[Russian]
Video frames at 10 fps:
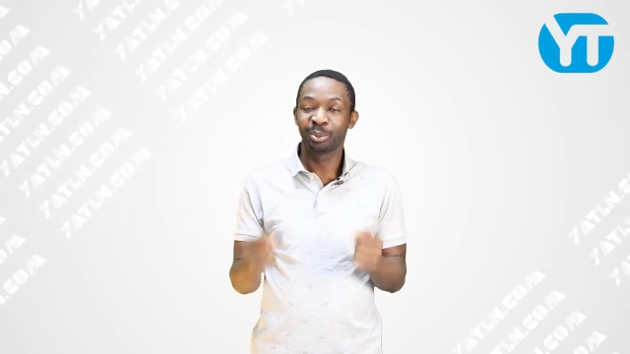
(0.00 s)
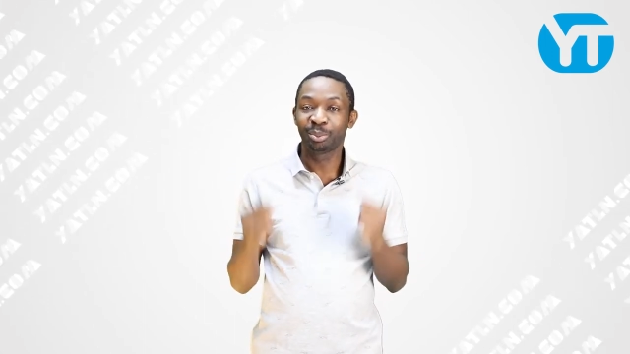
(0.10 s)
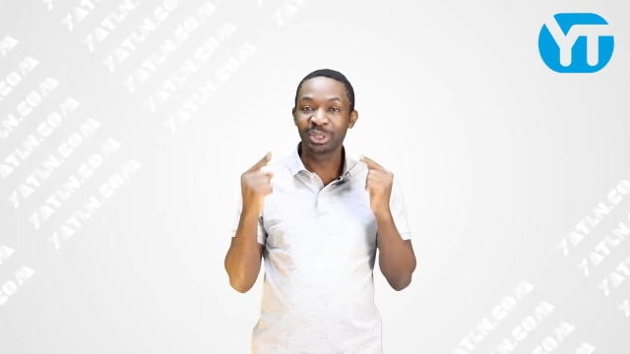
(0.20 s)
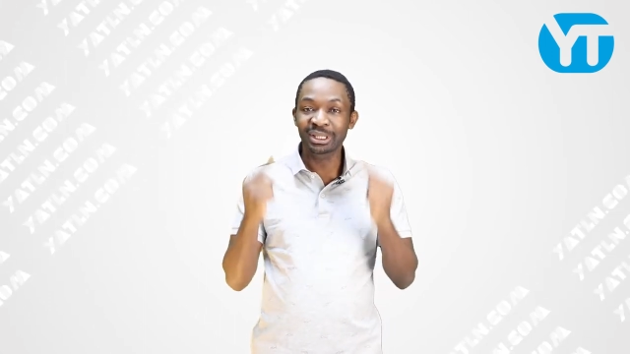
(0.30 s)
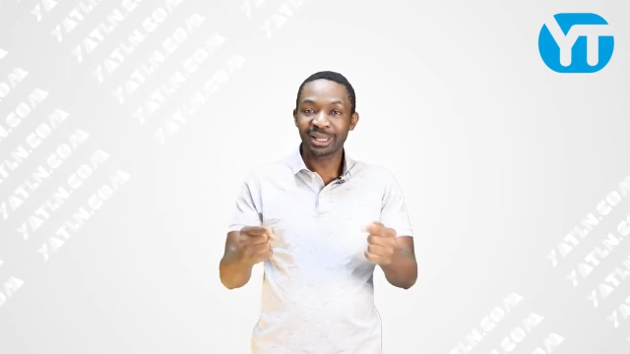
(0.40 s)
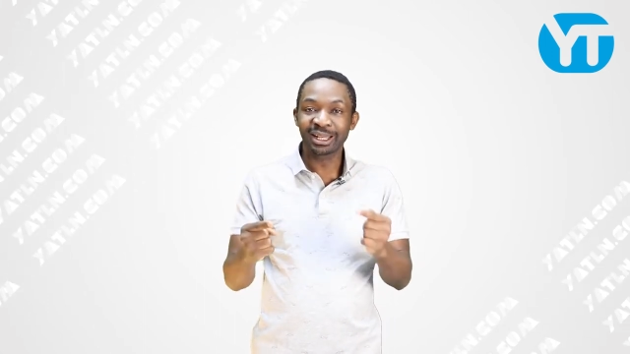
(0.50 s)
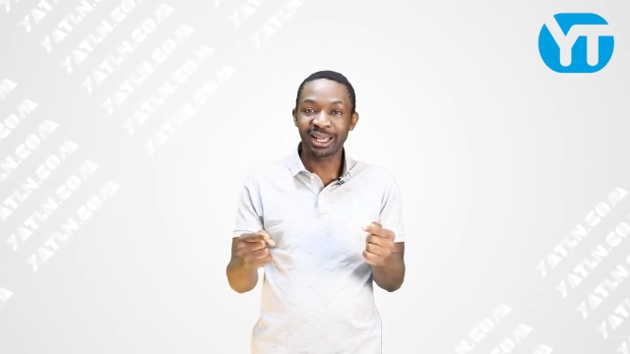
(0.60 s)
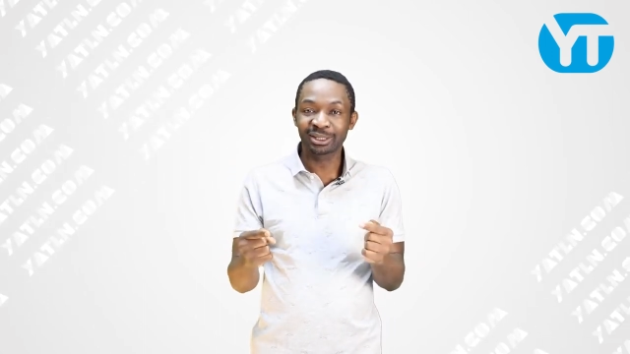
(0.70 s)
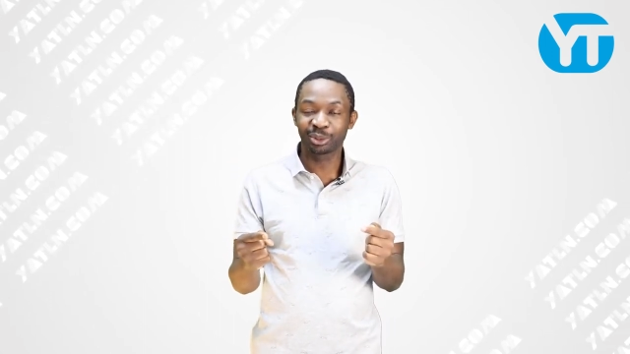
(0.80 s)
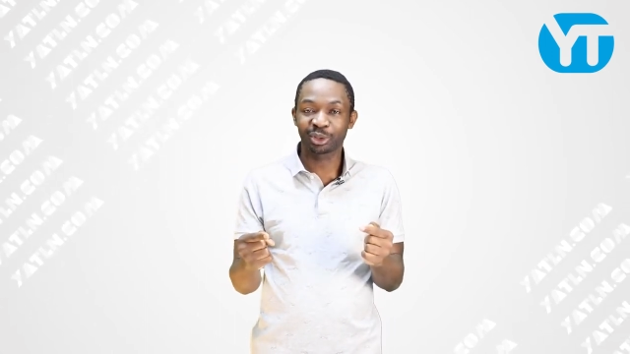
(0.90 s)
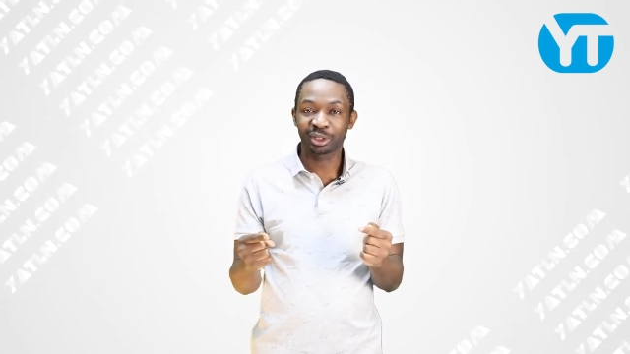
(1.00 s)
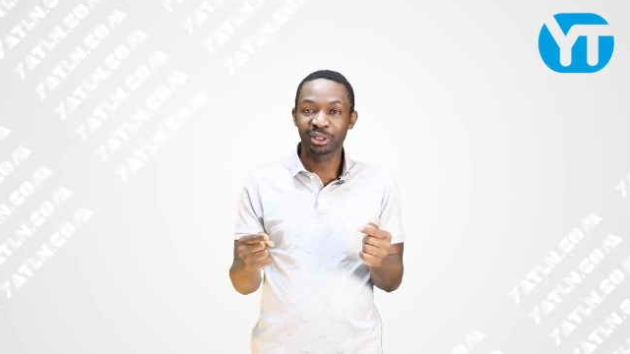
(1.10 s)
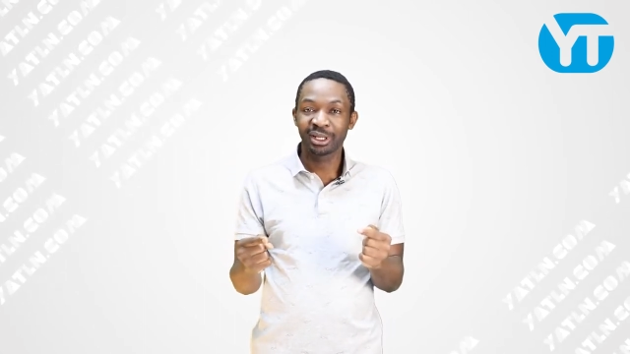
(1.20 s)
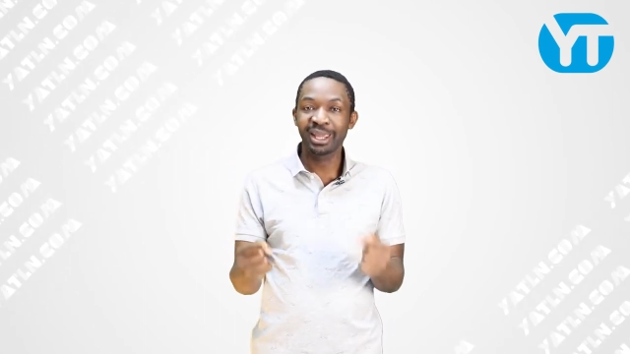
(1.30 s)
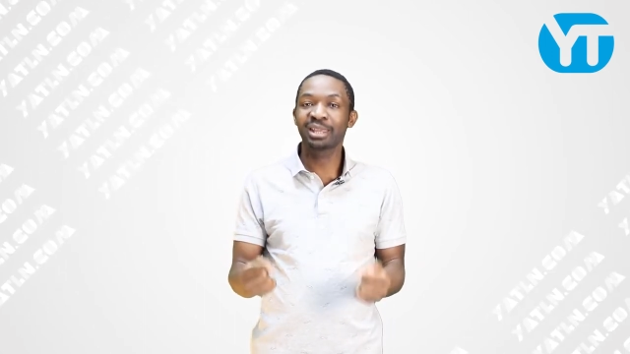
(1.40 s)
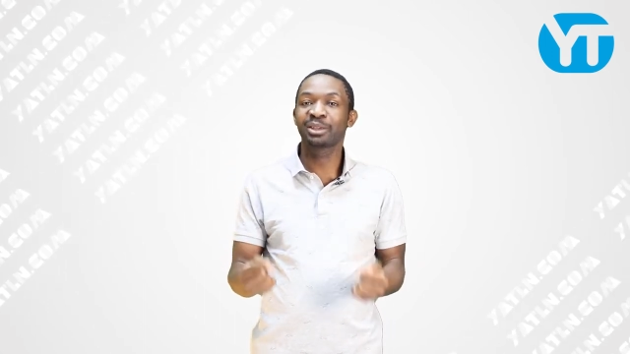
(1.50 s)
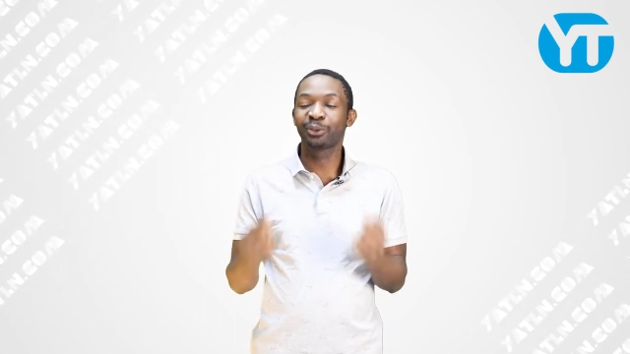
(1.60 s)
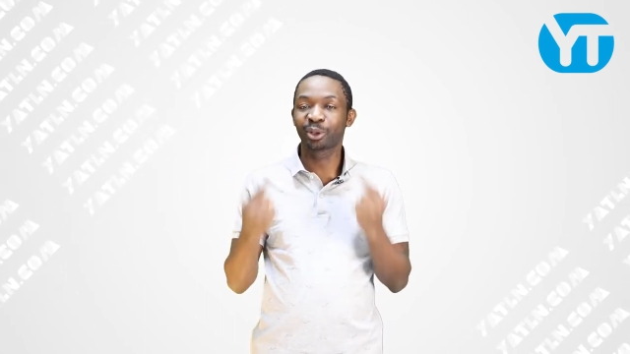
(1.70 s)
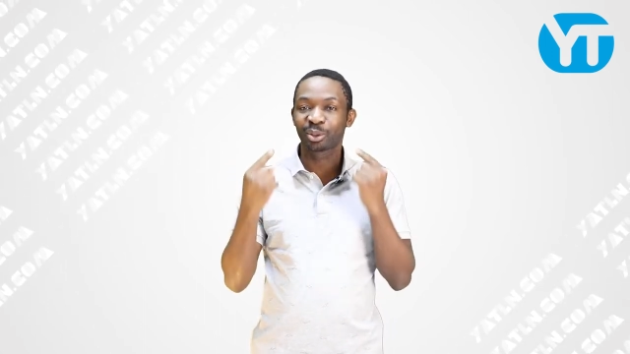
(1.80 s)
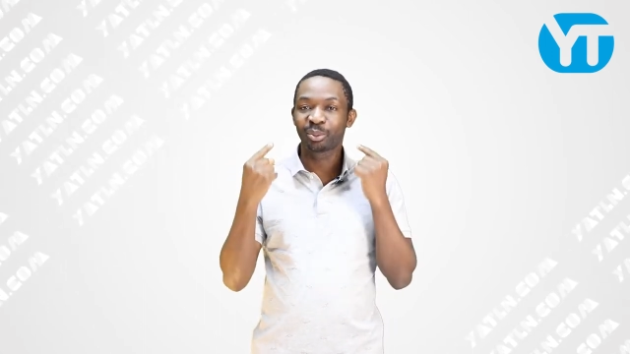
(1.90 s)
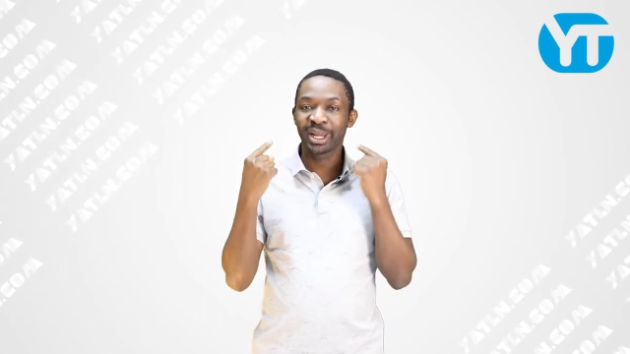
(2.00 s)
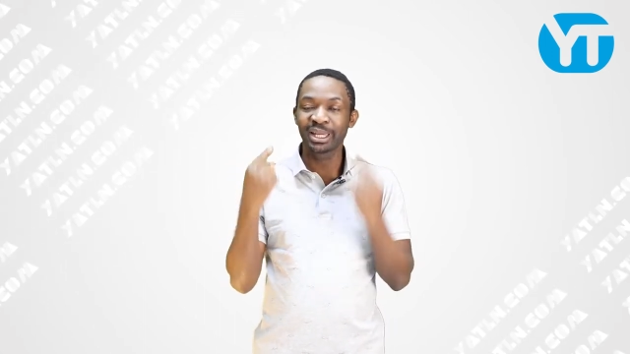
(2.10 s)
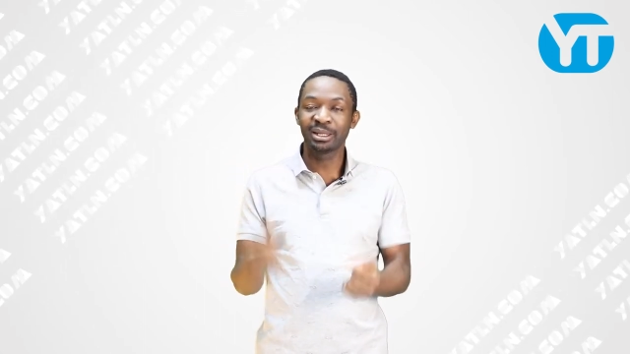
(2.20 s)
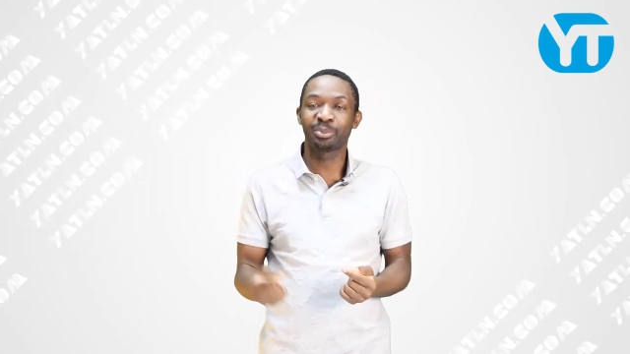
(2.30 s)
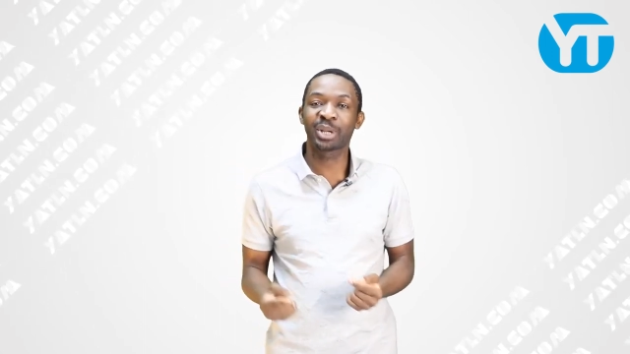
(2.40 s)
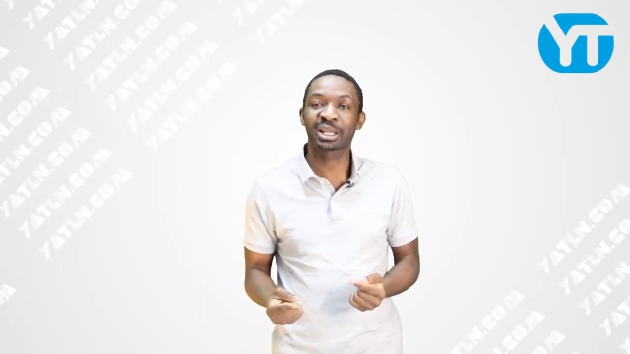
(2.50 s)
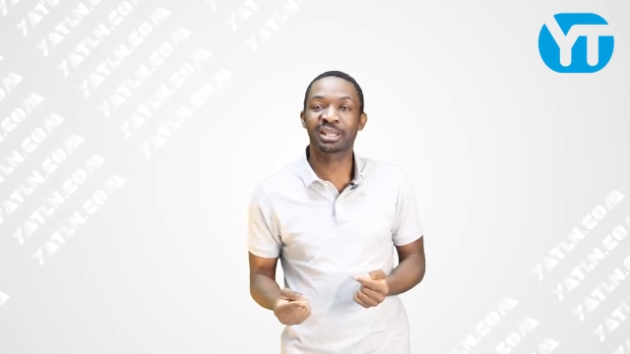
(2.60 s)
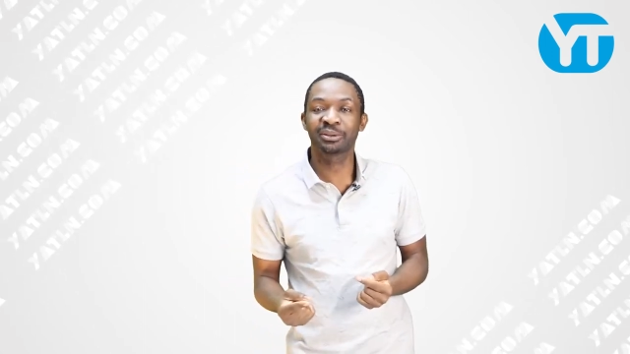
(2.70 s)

Быть талант уже. Это вот мои 5